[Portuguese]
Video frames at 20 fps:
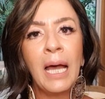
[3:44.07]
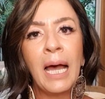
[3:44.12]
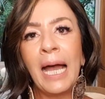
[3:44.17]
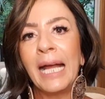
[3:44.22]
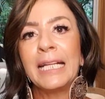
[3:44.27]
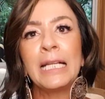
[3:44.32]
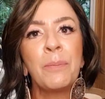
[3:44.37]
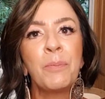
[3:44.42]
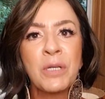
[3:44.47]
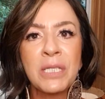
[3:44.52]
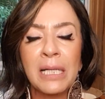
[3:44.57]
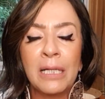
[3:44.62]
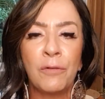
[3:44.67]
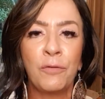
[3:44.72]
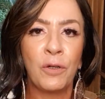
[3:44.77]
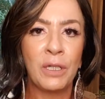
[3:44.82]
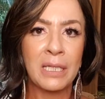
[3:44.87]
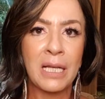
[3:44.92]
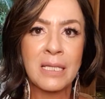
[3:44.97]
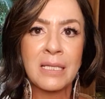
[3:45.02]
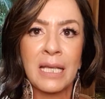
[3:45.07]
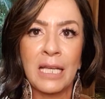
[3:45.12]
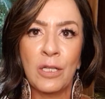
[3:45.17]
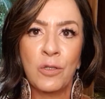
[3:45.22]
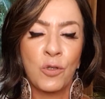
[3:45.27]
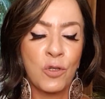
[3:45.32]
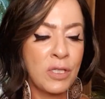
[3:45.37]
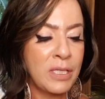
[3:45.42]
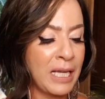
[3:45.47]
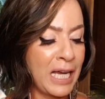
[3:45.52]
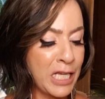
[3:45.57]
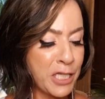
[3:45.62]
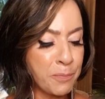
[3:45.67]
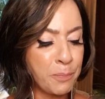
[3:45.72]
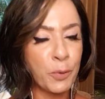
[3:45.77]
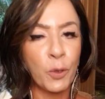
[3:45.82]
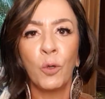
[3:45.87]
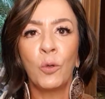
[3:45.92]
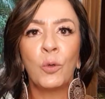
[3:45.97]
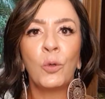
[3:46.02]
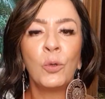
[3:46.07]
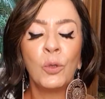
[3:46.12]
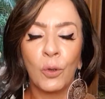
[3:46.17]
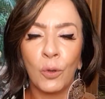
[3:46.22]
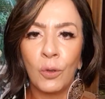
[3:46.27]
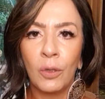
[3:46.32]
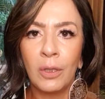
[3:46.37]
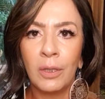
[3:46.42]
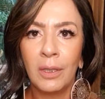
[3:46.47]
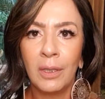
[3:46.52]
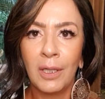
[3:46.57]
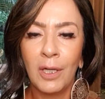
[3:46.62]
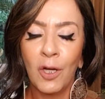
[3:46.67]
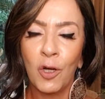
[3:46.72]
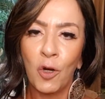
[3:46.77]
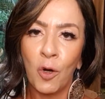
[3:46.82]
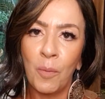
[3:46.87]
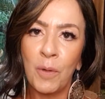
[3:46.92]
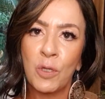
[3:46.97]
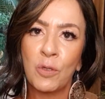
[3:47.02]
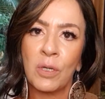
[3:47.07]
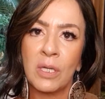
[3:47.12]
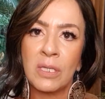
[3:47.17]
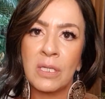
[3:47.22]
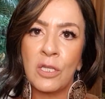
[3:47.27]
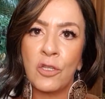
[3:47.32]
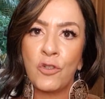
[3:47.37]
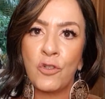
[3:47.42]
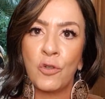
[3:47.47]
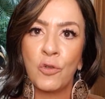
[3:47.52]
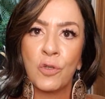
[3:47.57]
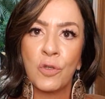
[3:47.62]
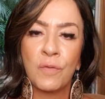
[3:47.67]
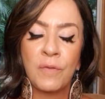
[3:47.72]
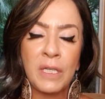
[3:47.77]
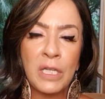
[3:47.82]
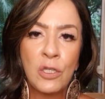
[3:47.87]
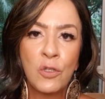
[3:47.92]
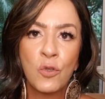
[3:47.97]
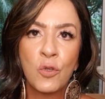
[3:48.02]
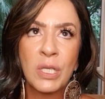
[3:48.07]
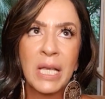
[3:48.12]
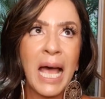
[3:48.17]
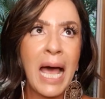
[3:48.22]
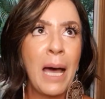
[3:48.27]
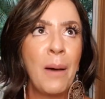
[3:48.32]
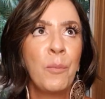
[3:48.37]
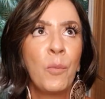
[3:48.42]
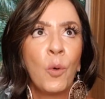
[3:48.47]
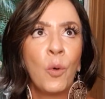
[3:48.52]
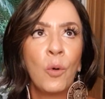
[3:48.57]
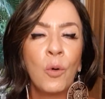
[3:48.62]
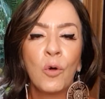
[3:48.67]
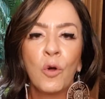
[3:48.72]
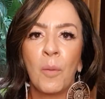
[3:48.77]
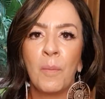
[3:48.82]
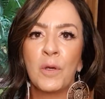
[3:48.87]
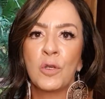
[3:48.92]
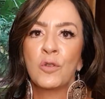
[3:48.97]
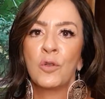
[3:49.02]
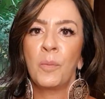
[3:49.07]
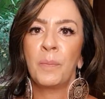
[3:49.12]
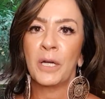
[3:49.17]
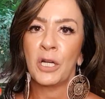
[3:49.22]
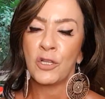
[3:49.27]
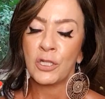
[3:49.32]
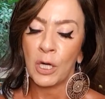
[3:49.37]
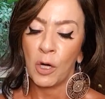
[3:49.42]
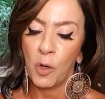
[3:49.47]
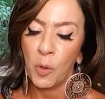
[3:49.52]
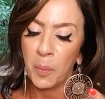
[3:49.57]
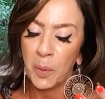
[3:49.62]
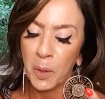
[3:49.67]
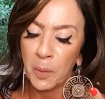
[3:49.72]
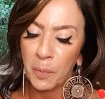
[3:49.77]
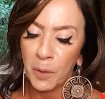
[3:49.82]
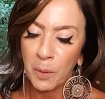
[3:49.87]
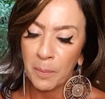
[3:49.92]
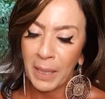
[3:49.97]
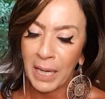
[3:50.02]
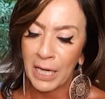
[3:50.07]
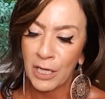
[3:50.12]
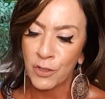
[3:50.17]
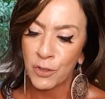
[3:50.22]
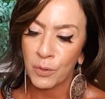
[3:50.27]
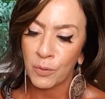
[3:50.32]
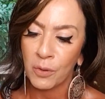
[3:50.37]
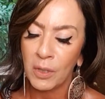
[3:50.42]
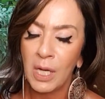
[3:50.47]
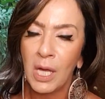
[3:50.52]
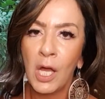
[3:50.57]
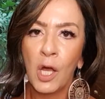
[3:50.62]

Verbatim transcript: Aí depois ela foi nas redes sociais, procurou, começou a assistir os vídeos, amou, começou a praticar o por mágico,